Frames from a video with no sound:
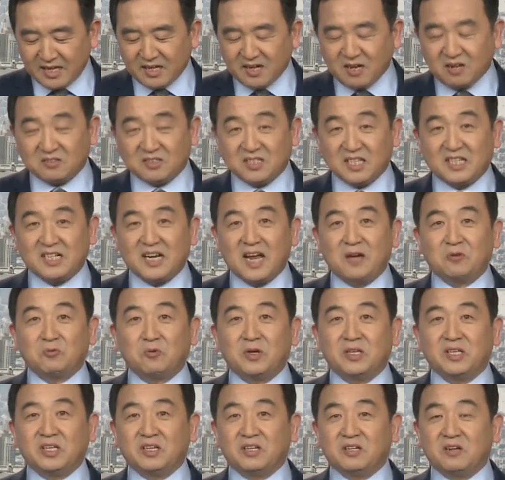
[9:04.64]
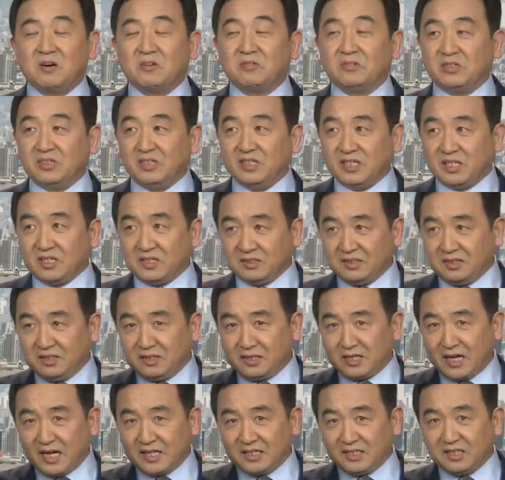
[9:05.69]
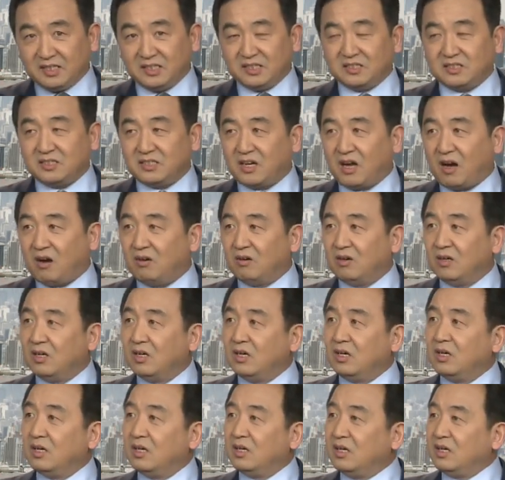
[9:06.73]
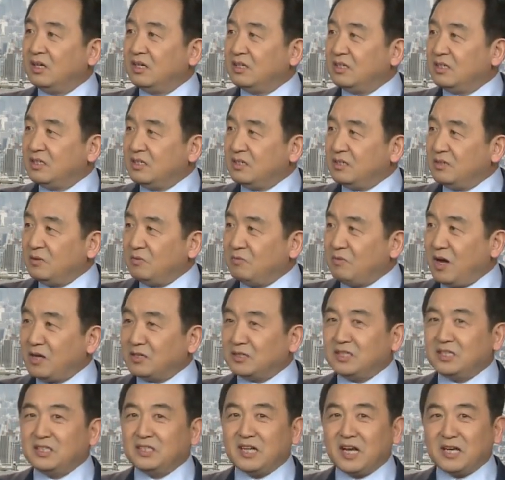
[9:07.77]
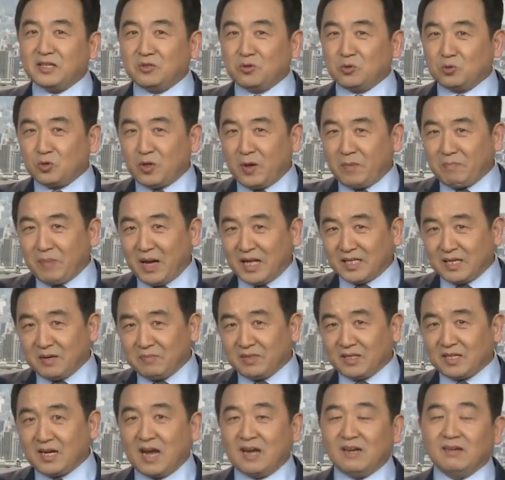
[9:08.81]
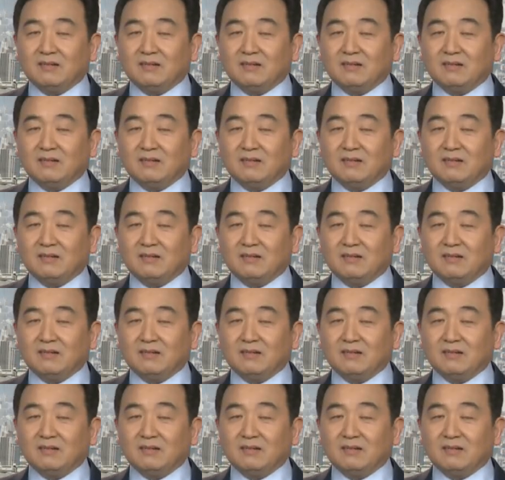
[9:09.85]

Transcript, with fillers: 也好，检察官也好，也应该意识到，王岐山有权把他们干